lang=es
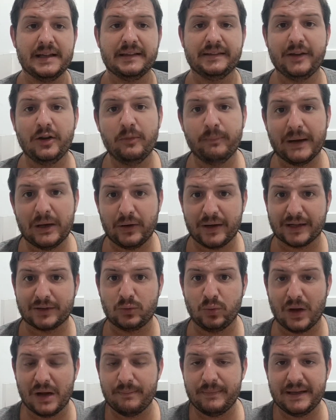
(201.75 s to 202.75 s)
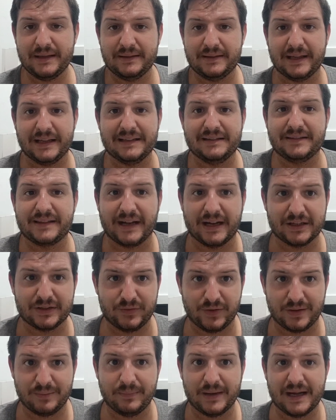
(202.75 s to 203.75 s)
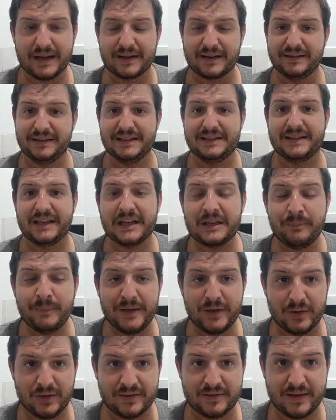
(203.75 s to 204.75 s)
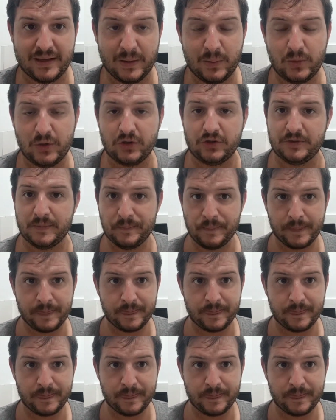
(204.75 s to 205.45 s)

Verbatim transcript: Tiene un valor actualmente en Transfermark de 3 millones de euros.